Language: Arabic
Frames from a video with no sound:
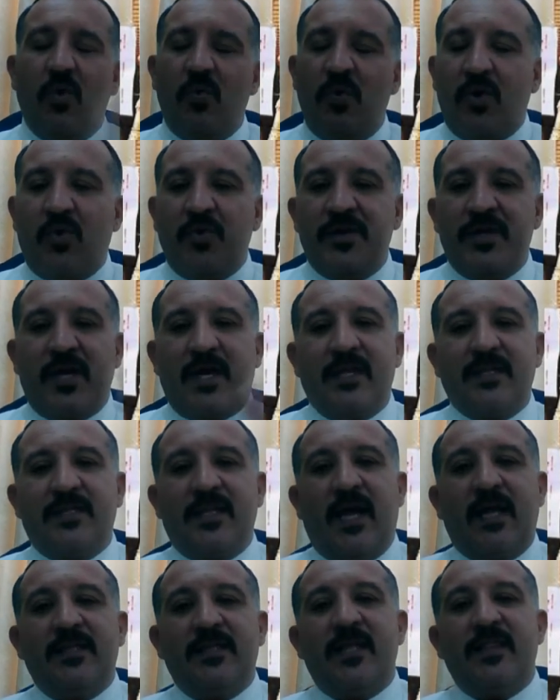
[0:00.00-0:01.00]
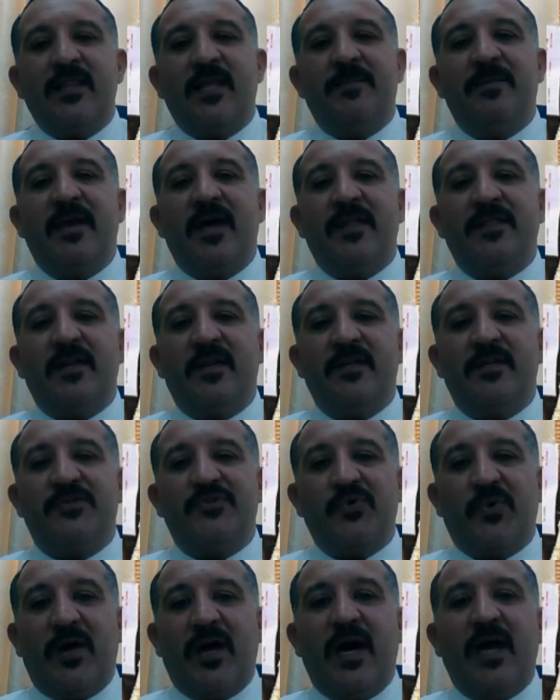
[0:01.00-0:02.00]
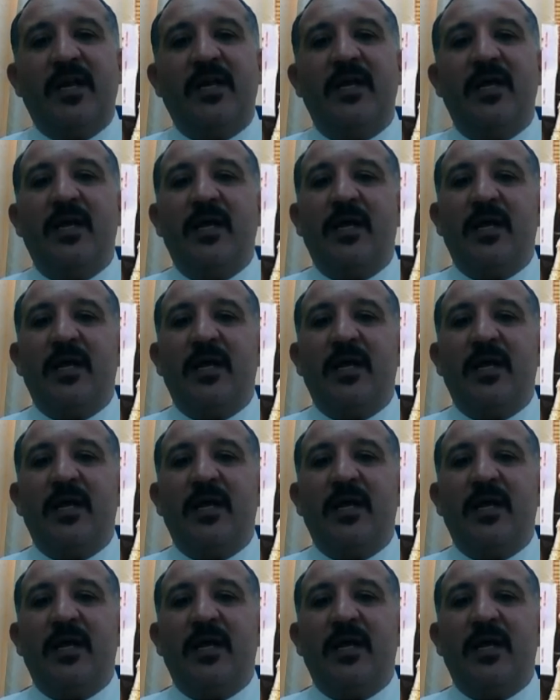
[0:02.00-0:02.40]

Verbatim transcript: وكنا قد تحدثنا بهذا السؤال